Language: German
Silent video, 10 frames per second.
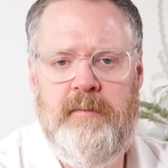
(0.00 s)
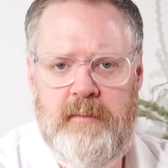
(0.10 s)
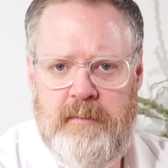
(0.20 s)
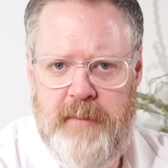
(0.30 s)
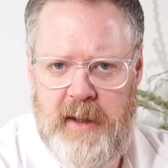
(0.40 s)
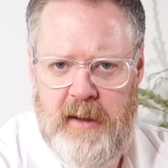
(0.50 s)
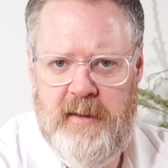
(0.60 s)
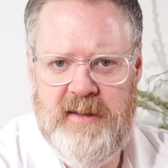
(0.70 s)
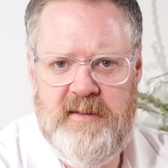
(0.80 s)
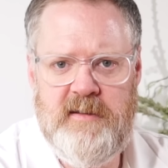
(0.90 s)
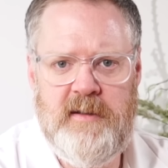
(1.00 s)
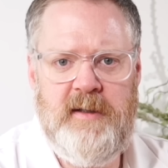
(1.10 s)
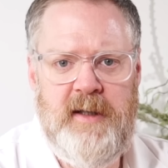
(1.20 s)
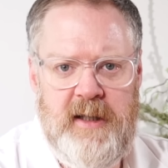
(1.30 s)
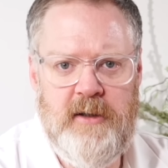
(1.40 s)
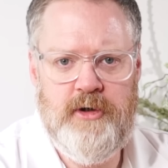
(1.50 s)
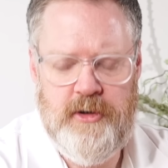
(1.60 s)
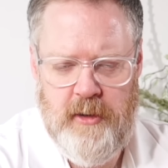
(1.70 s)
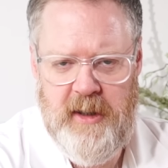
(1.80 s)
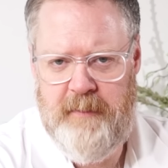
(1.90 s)
B, dass es nicht
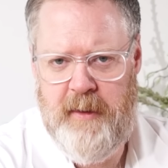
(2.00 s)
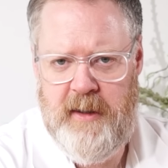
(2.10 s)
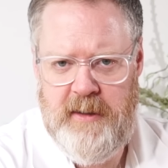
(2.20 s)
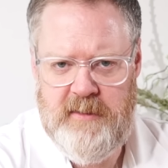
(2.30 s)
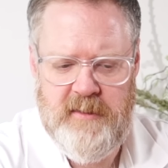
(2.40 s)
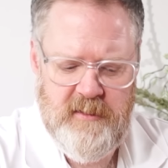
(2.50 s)
steuerbar ist,